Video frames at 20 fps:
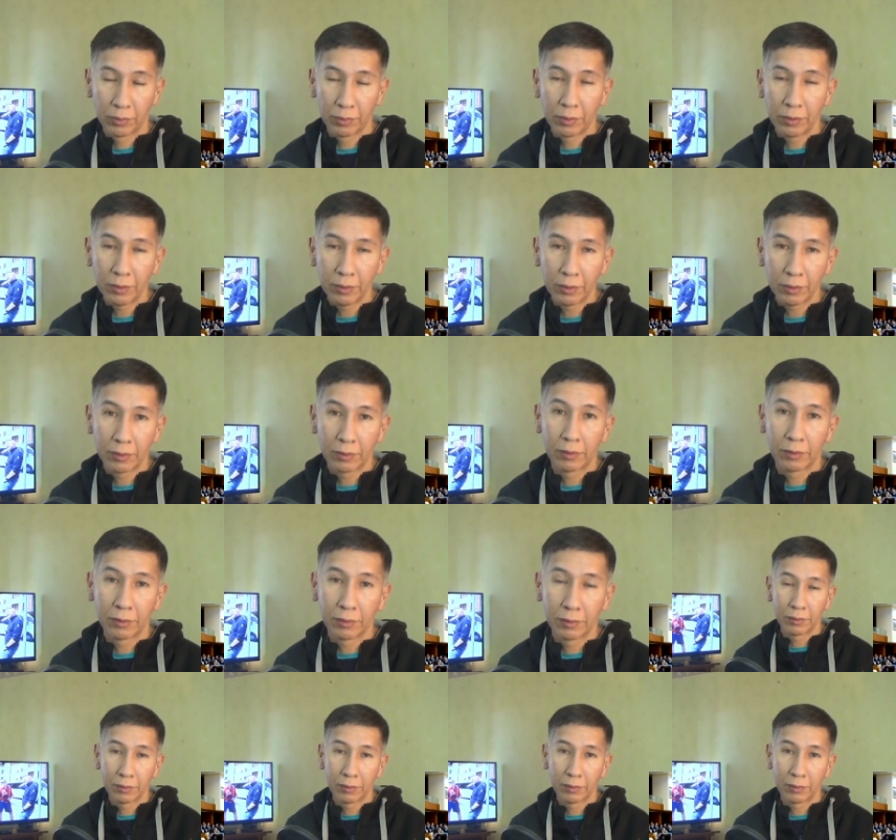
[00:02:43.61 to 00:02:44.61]
Нет,
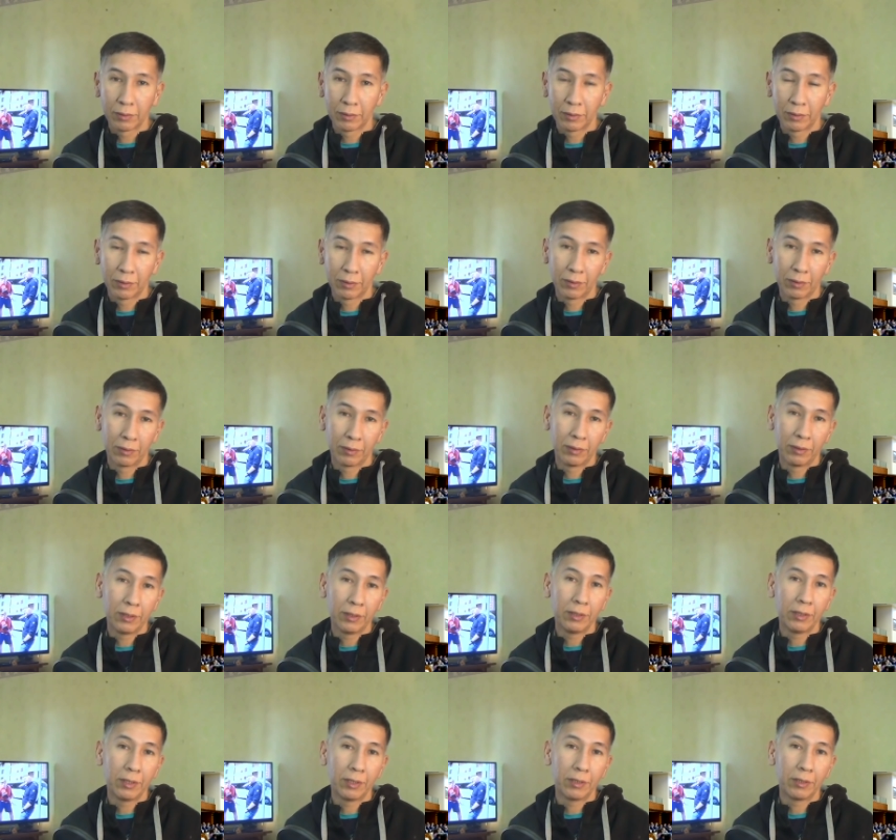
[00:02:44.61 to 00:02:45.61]
э,
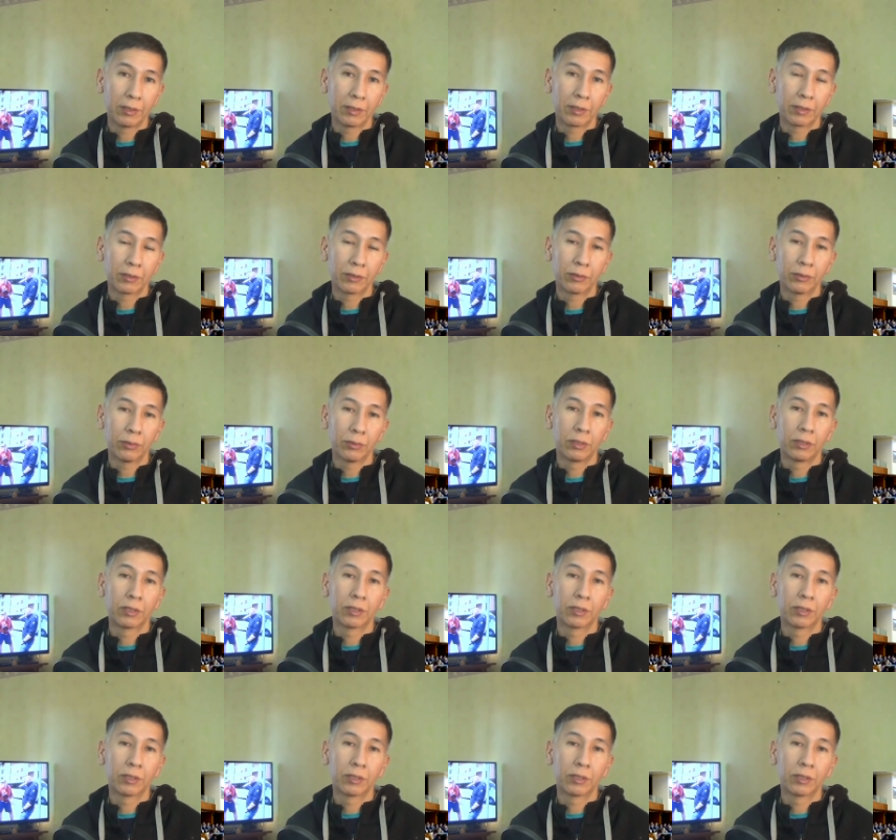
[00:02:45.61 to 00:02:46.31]
деньги они как соль,